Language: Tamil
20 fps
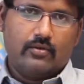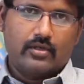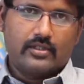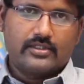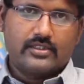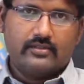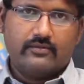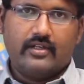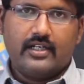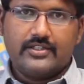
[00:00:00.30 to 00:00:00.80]

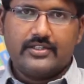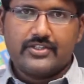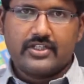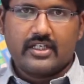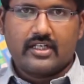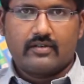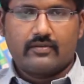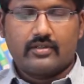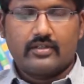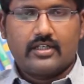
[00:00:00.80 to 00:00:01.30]
ஒரு சிவில்
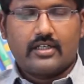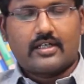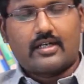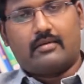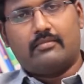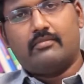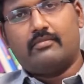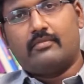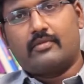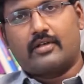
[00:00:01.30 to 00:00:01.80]
இன்ஜினியர் வந்து
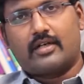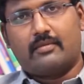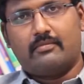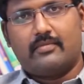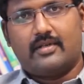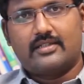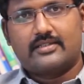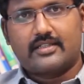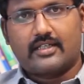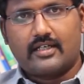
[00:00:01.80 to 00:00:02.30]
கம்
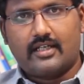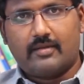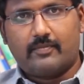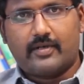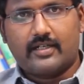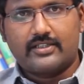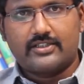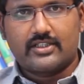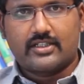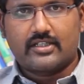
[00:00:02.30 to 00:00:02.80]
கம்பல்சரியாக